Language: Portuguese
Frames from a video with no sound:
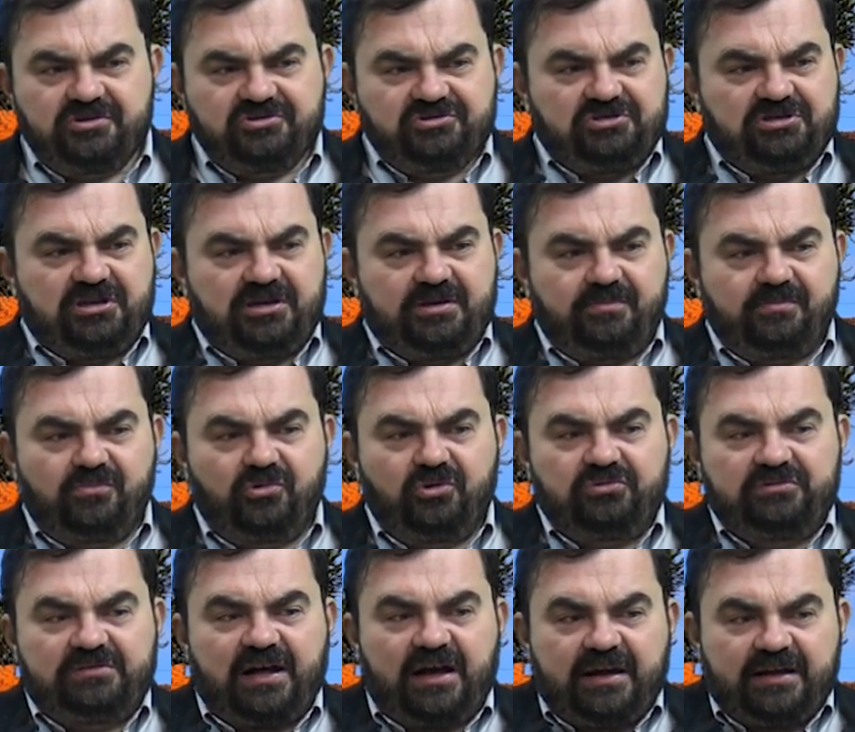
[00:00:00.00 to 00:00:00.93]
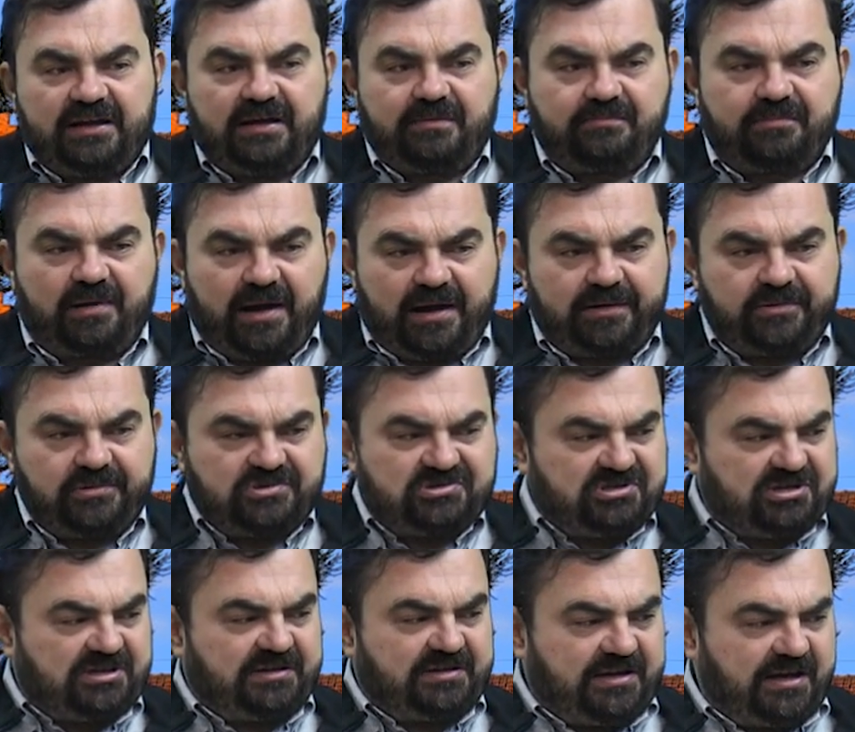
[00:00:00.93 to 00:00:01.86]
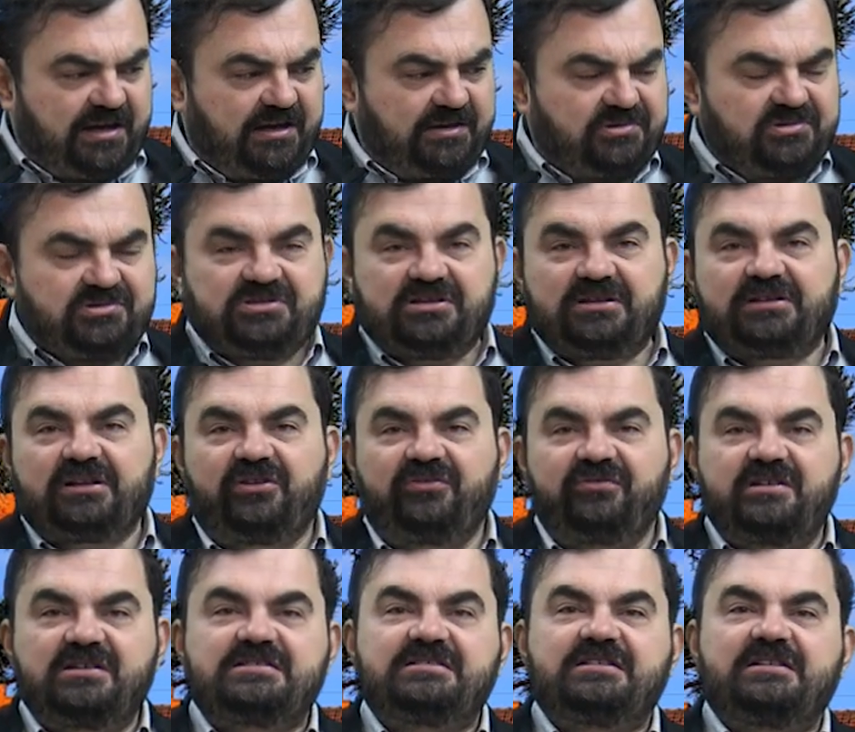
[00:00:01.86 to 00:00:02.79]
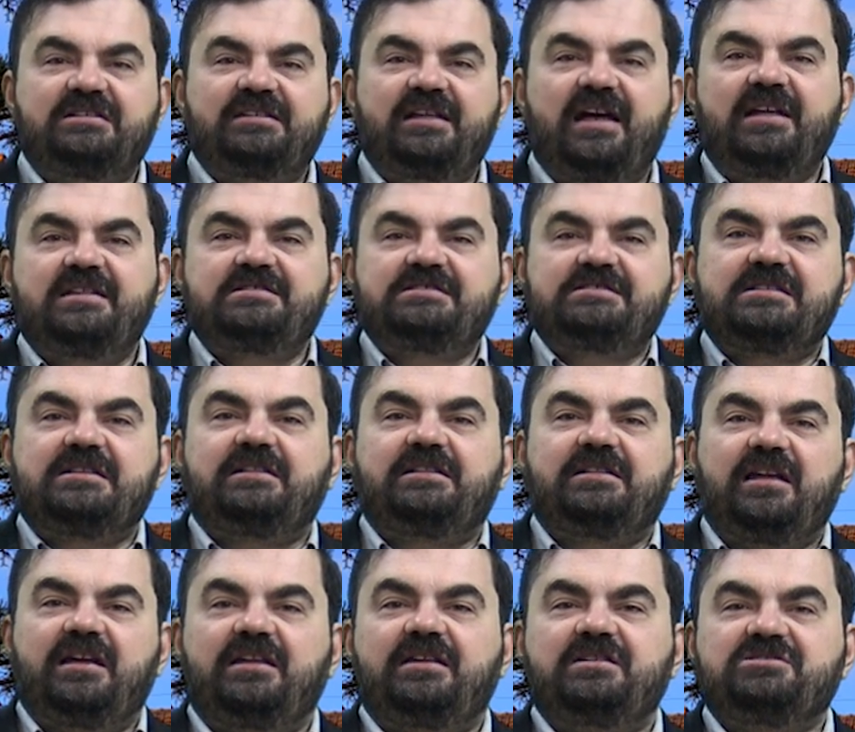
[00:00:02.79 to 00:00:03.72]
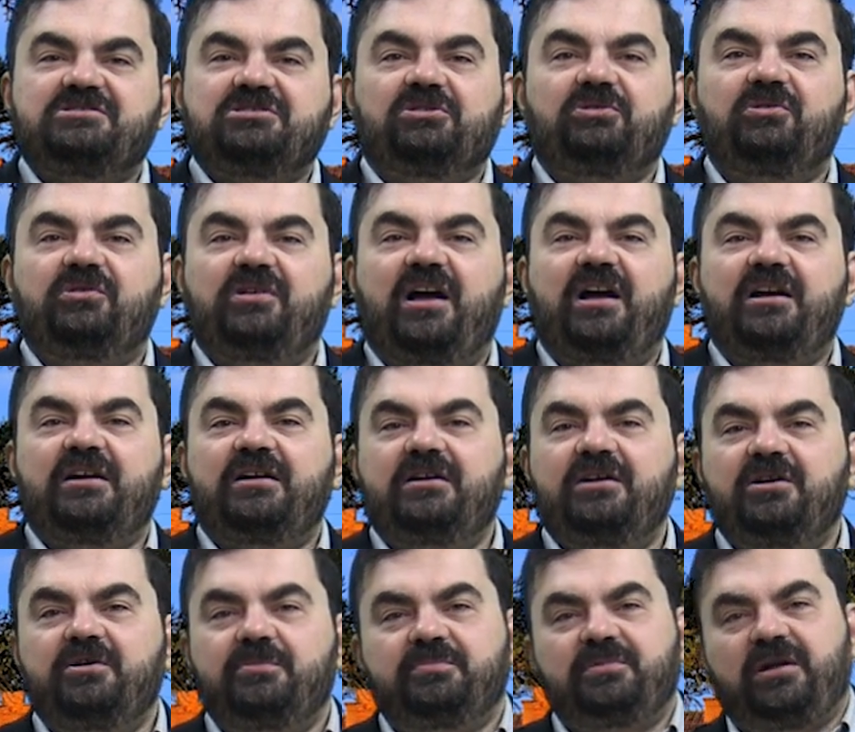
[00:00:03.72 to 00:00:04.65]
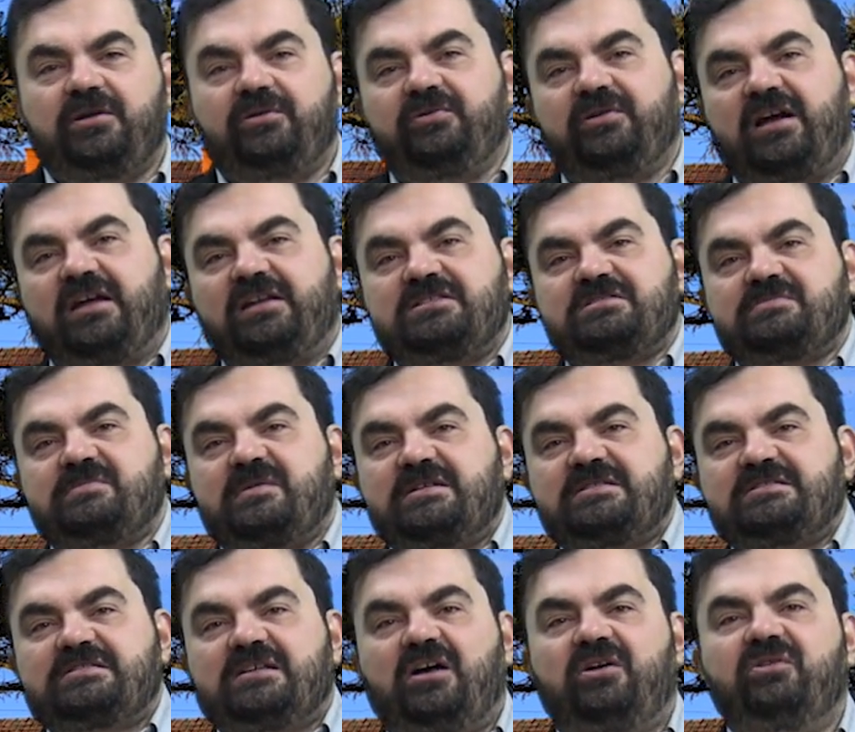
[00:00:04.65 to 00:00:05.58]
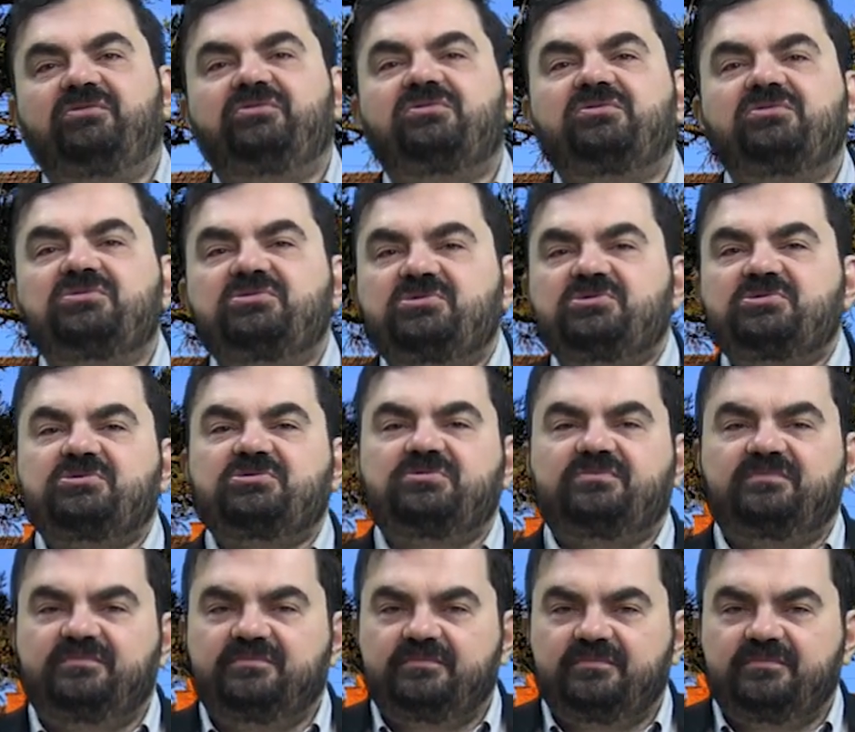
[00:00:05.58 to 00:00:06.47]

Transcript: de mudarem bairros inteiros e talvez cidades inteiras de lugar para lugares mais altos.